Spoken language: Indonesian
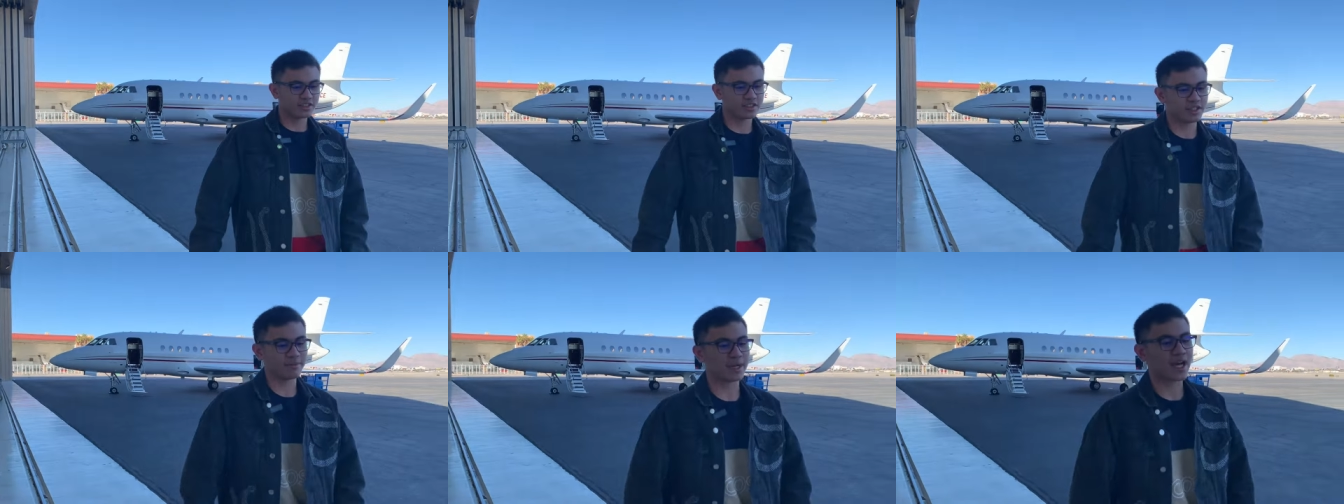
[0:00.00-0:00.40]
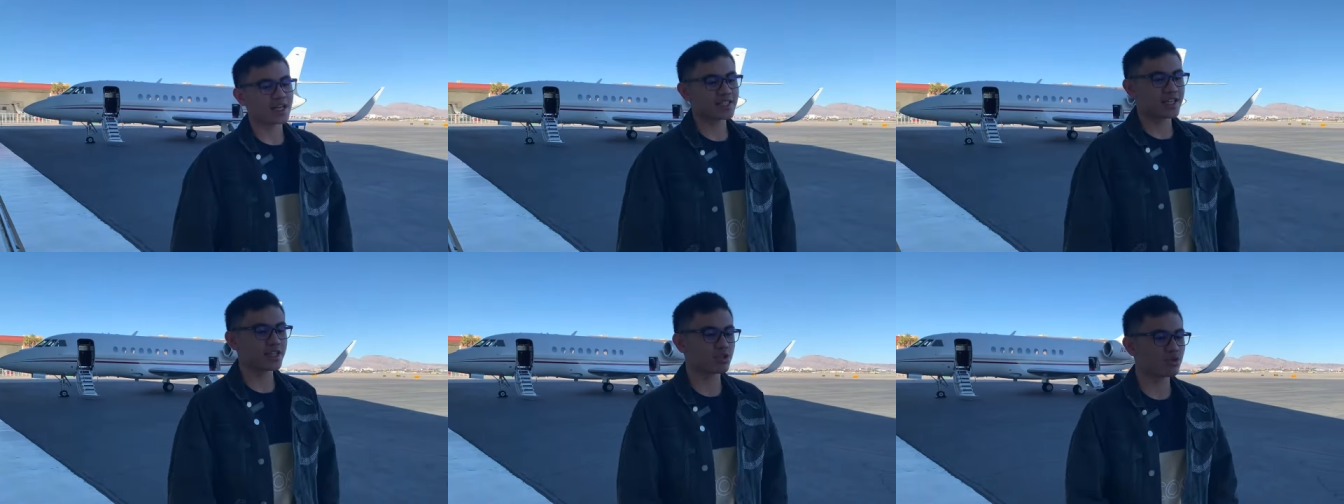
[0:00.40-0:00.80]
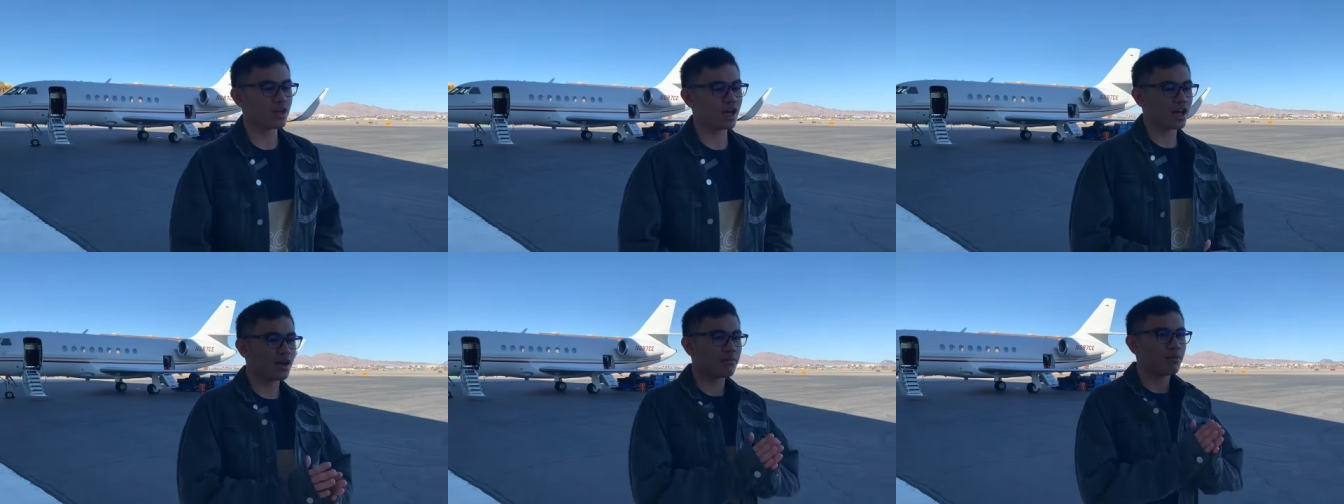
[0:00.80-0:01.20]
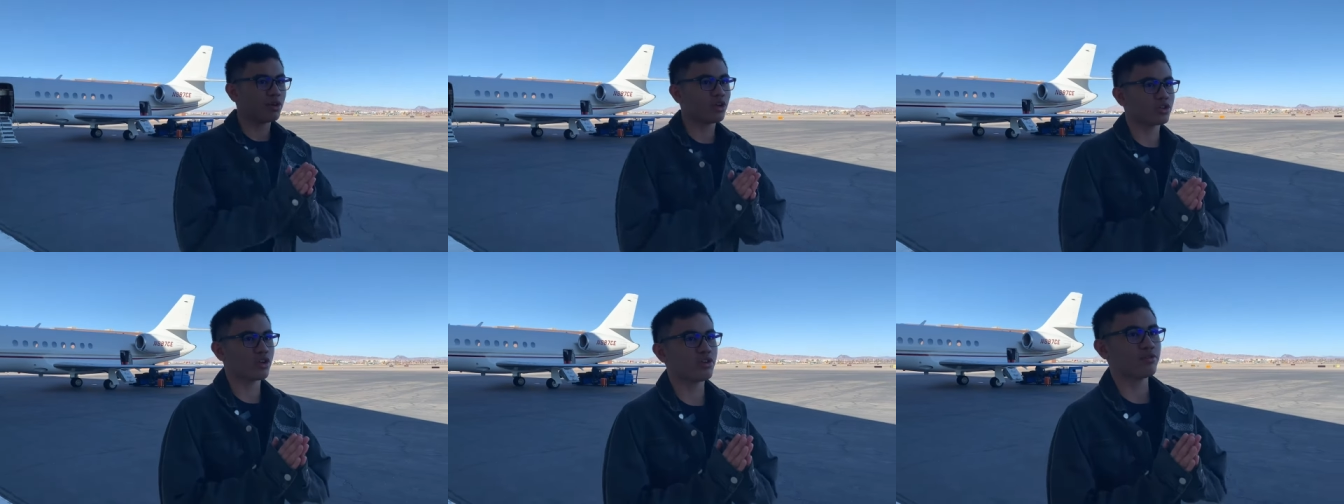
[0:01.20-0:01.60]
Terima kasih sudah
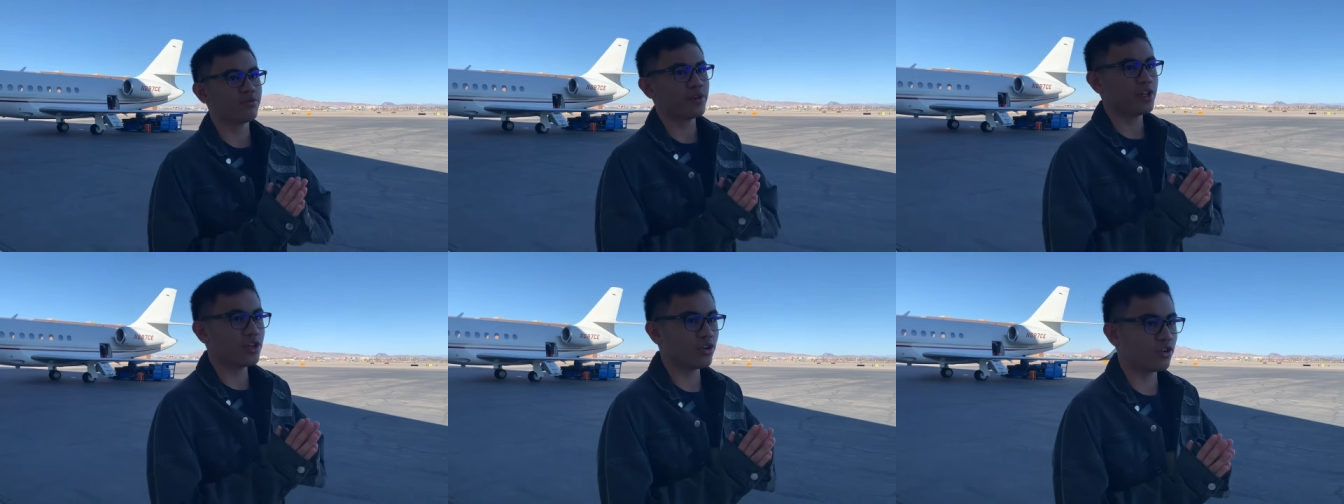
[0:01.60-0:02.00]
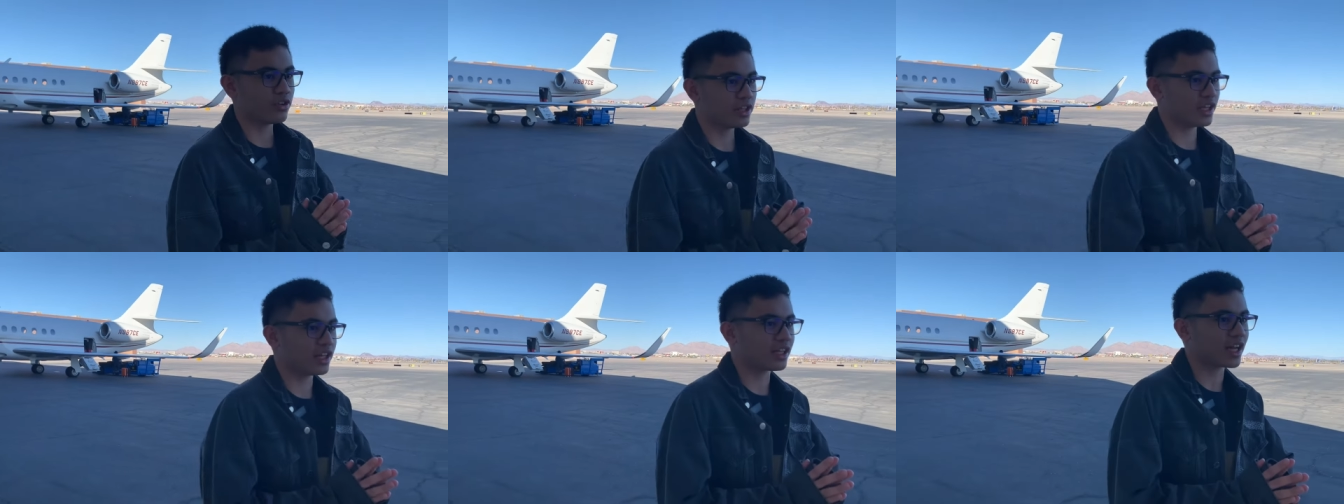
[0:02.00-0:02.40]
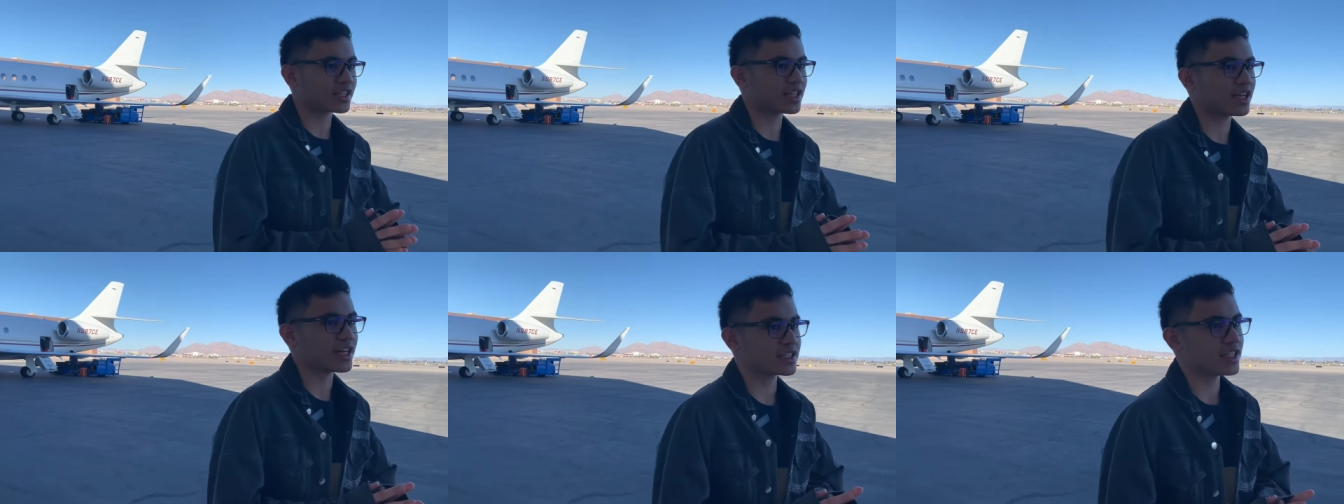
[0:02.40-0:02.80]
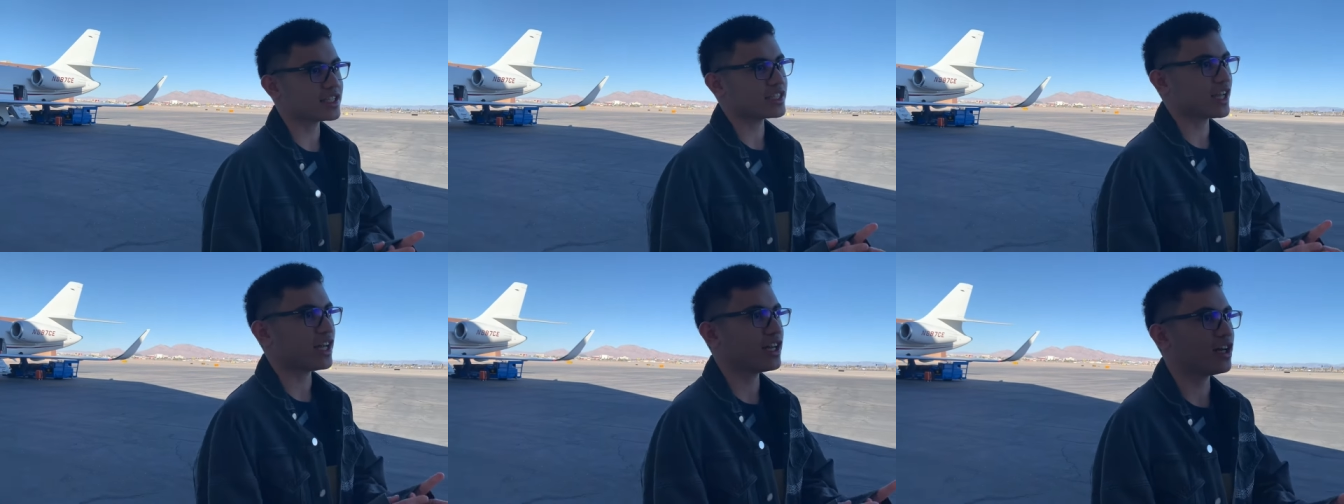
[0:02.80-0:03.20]
menonton video di Raksa Raksa
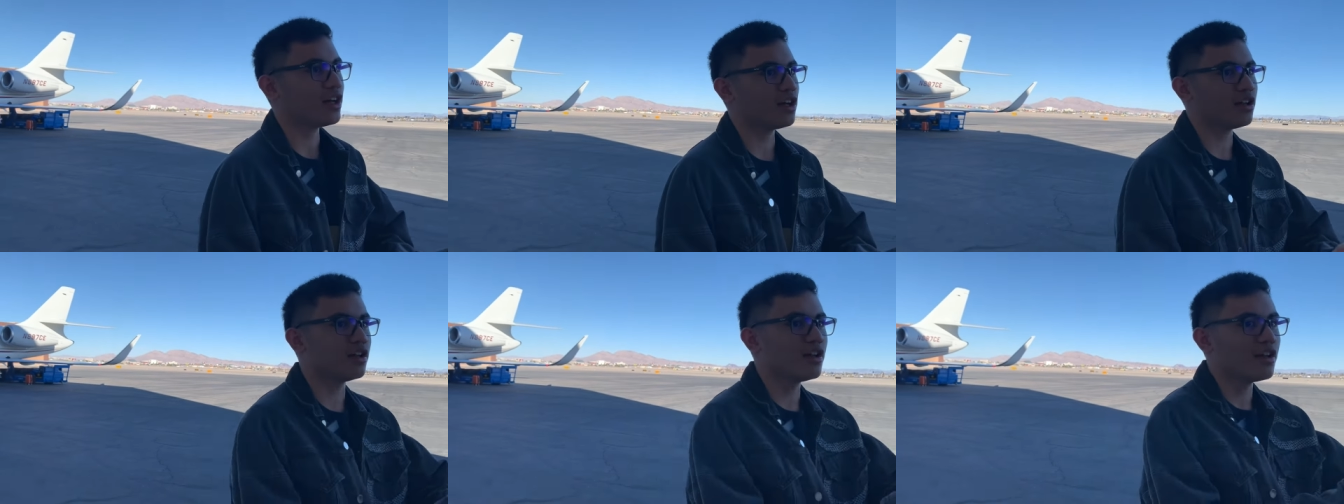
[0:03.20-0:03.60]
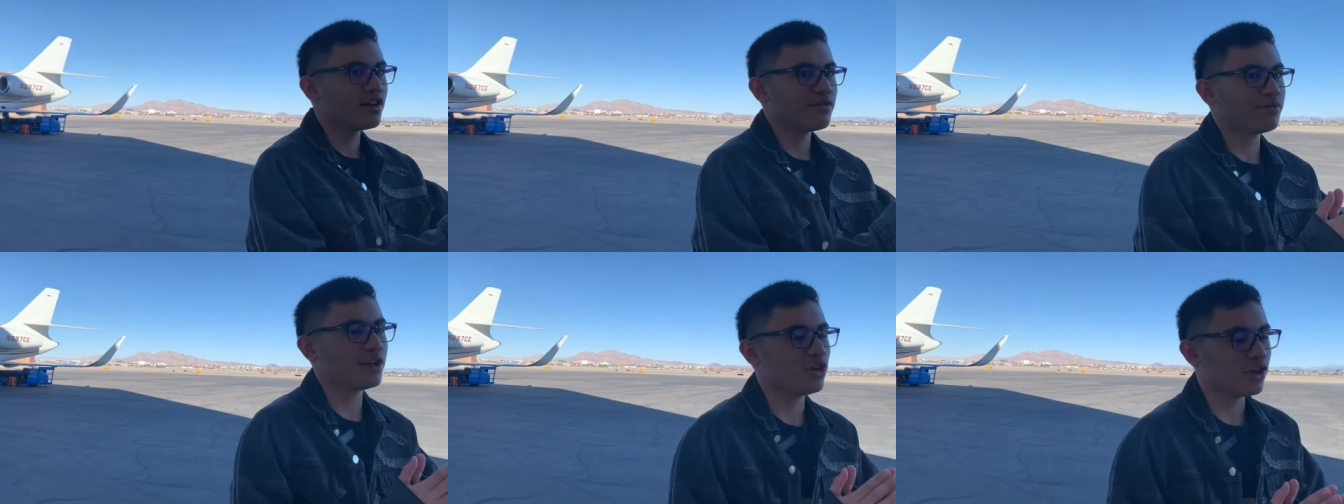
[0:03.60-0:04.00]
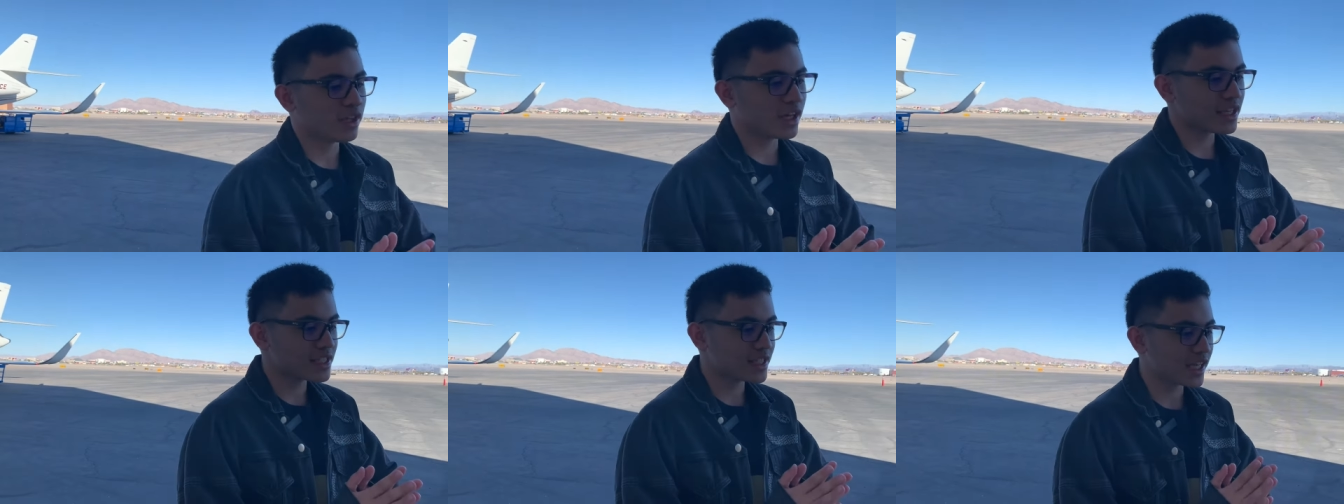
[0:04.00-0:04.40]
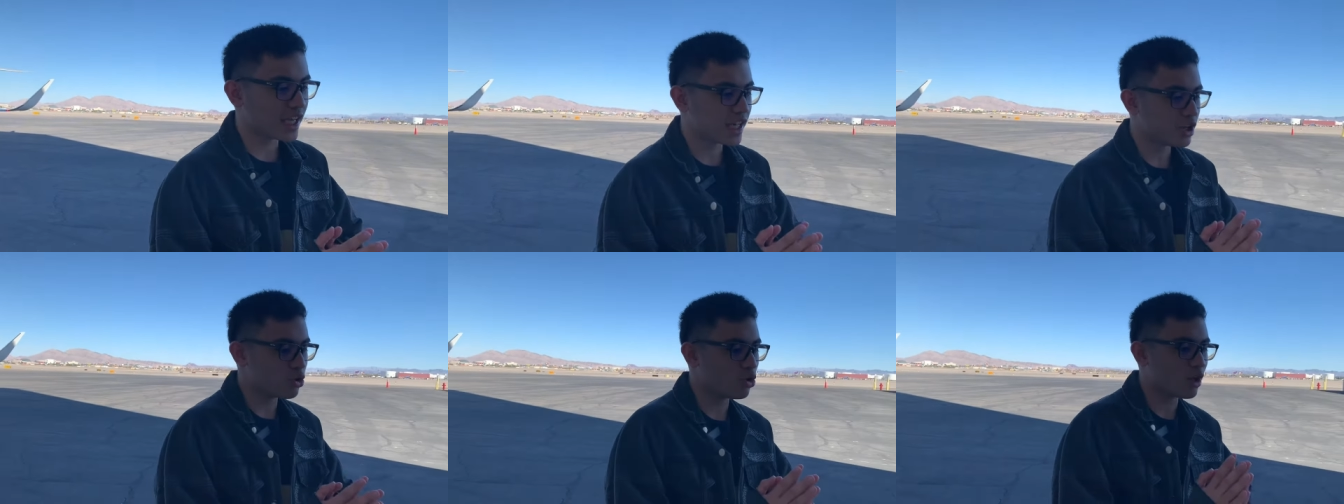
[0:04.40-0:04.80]
Channel. Videonya
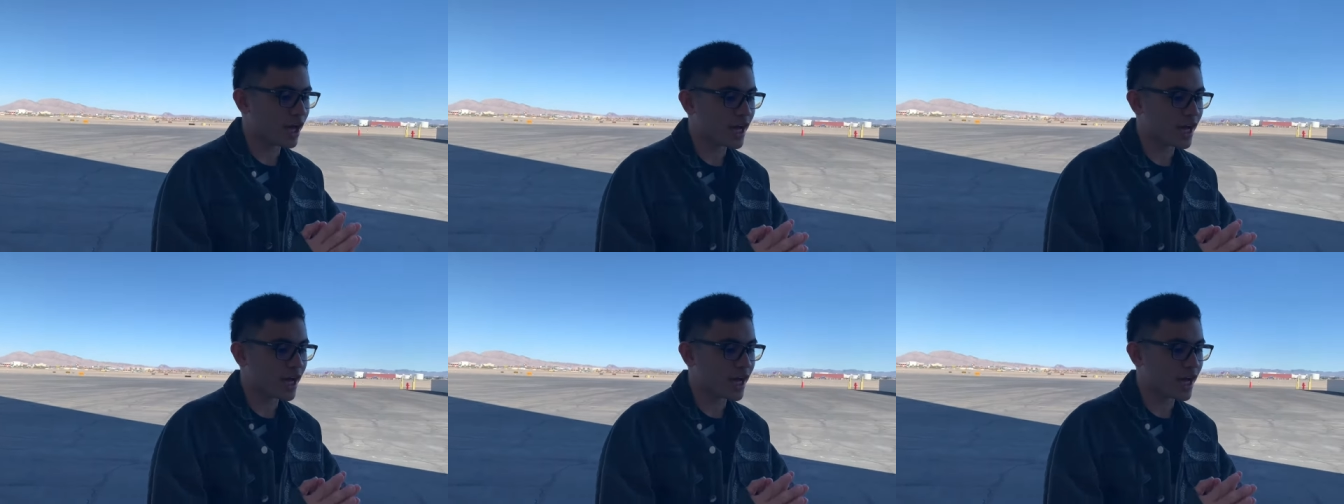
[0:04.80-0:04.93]
segini dulu